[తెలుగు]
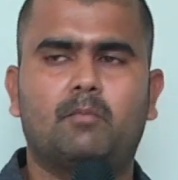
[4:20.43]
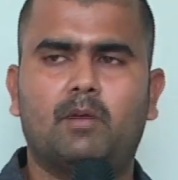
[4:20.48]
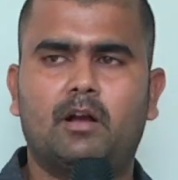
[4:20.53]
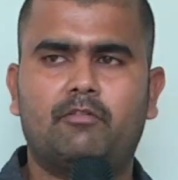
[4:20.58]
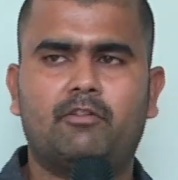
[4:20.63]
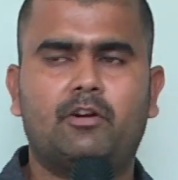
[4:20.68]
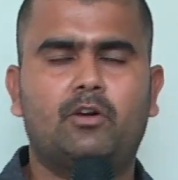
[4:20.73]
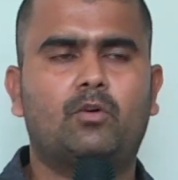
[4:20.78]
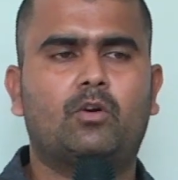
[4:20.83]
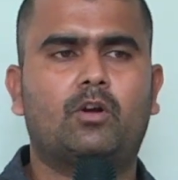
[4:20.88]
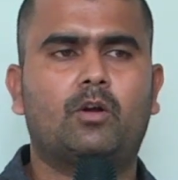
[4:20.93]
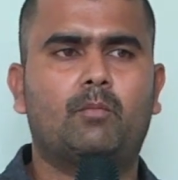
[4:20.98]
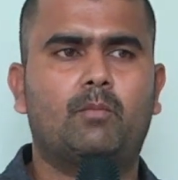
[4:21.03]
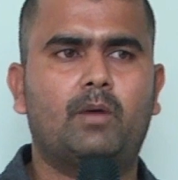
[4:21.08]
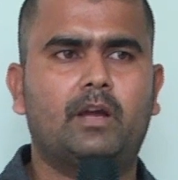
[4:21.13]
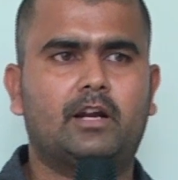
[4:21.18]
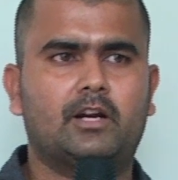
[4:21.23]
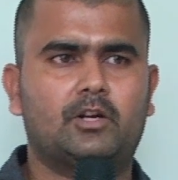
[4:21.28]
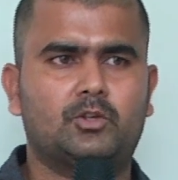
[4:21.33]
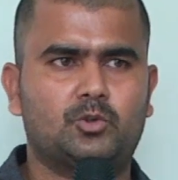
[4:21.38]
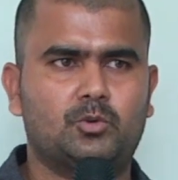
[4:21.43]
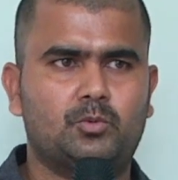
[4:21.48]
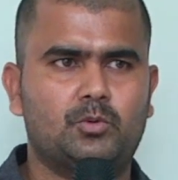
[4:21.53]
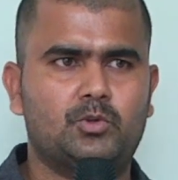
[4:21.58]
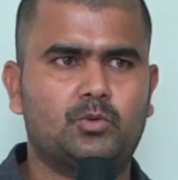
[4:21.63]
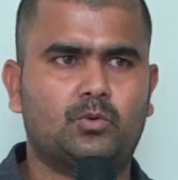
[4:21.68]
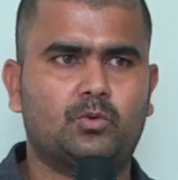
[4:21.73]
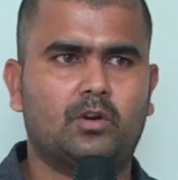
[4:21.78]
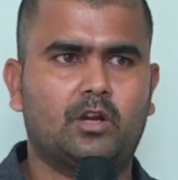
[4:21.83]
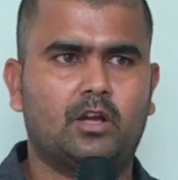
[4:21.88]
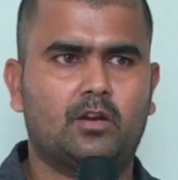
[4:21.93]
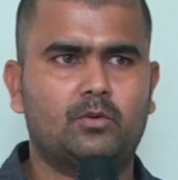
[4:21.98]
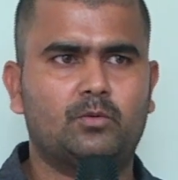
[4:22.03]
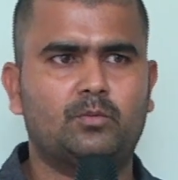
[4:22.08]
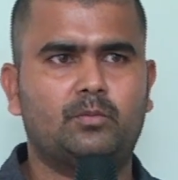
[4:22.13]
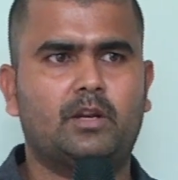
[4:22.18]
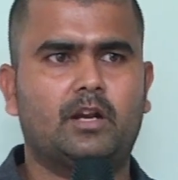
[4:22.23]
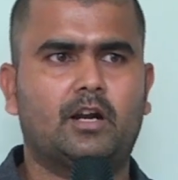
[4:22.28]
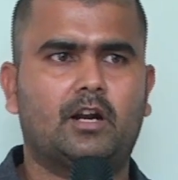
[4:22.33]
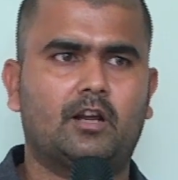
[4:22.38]
మా ఫ్రెండ్ ఒక అబ్బాయి ఇక్కడ చూపించుకున్నాను
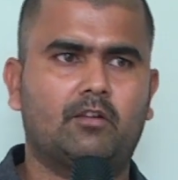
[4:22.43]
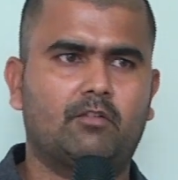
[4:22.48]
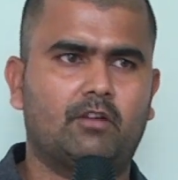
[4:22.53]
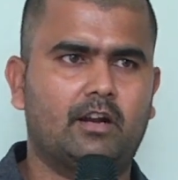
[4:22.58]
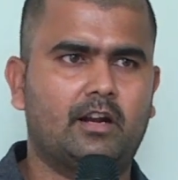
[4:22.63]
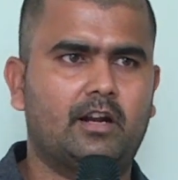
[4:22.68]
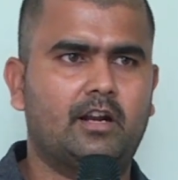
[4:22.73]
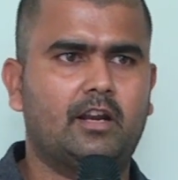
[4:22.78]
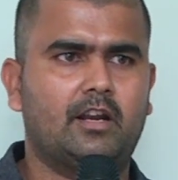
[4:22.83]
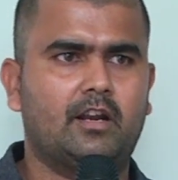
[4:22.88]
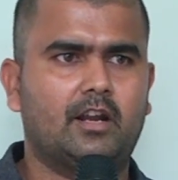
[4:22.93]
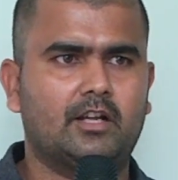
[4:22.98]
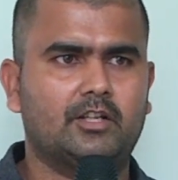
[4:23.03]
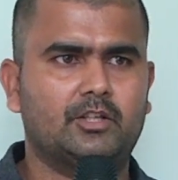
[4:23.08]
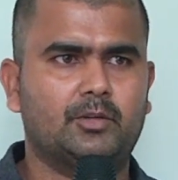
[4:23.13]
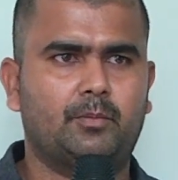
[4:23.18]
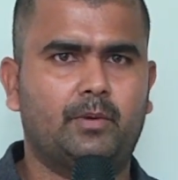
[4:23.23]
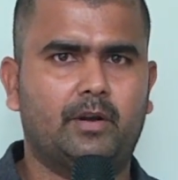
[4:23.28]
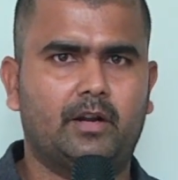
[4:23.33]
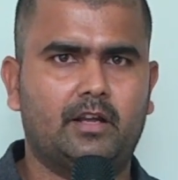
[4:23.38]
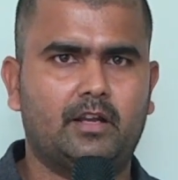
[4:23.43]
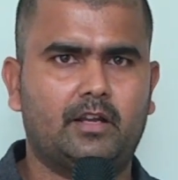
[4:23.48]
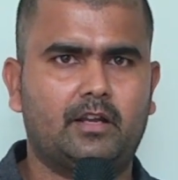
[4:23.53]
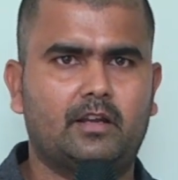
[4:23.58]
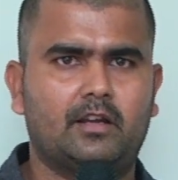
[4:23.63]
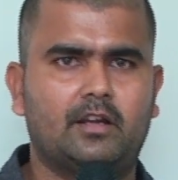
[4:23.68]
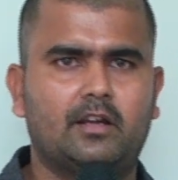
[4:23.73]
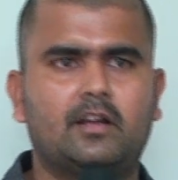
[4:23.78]
మీరు అక్కడ వెళ్ళండి నా అని చెప్పింటే